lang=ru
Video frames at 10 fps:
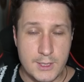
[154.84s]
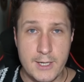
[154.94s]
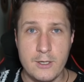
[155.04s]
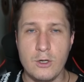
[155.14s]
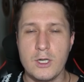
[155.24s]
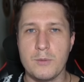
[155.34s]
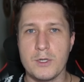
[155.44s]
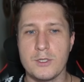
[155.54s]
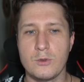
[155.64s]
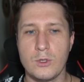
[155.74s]
такая легкая
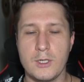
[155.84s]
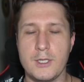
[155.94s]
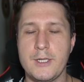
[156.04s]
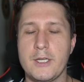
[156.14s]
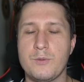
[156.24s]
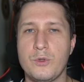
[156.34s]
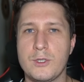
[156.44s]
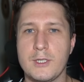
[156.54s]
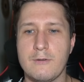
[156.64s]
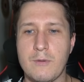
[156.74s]
процедура, надеюсь, будет
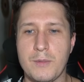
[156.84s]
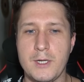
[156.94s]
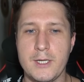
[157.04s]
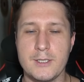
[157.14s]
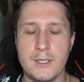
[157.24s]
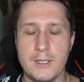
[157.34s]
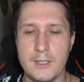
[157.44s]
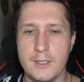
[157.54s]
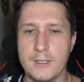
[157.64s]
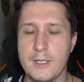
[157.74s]
она вам полезна
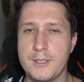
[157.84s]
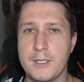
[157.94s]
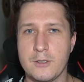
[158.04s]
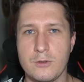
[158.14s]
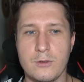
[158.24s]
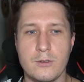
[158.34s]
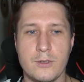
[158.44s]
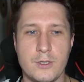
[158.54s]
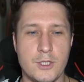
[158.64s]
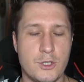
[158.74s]
для тех, кто
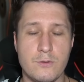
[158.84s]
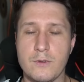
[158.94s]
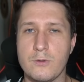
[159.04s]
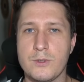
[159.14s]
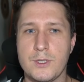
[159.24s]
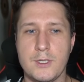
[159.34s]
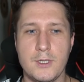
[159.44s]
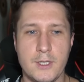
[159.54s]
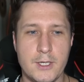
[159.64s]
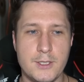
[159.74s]
решил вернуть
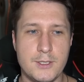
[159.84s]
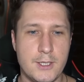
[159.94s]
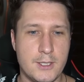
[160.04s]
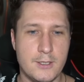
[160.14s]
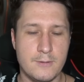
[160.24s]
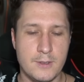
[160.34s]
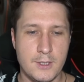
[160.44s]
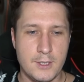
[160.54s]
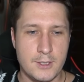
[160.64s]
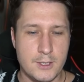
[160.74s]
эти деньги.
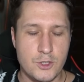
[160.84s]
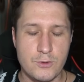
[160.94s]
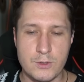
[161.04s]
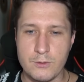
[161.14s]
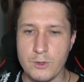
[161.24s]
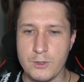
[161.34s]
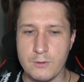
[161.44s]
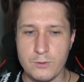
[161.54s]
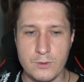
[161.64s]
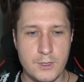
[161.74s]
Ничего
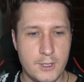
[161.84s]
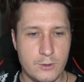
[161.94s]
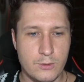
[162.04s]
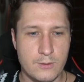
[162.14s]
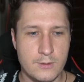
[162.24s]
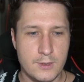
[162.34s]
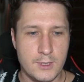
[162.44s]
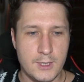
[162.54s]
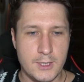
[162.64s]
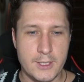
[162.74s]
сложного тут нету.
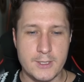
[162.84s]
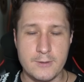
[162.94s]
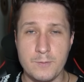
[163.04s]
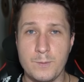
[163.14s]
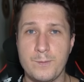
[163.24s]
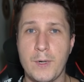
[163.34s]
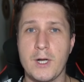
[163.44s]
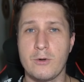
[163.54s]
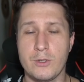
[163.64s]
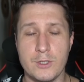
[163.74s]
Если по
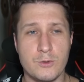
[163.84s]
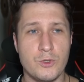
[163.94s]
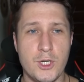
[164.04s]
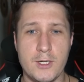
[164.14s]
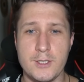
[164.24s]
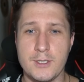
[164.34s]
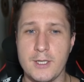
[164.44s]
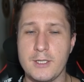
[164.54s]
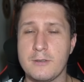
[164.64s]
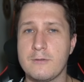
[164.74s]
какой-то случайности
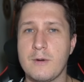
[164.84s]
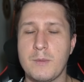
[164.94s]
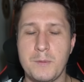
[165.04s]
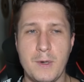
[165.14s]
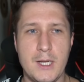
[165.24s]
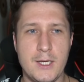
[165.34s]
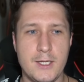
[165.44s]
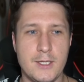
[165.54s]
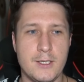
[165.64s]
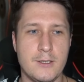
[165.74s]
они к вам попали,
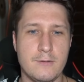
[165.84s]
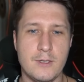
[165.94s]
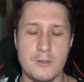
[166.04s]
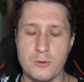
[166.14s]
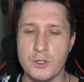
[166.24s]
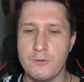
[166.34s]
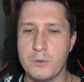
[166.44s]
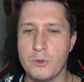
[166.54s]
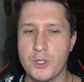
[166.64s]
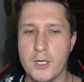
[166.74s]
и в данном случае вы
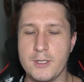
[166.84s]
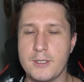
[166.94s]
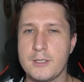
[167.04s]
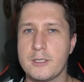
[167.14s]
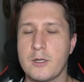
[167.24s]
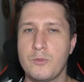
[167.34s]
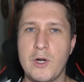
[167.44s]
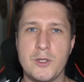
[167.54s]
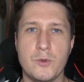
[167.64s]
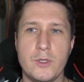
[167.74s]
получаете
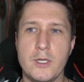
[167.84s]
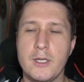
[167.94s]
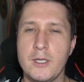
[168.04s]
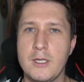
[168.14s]
зарплату или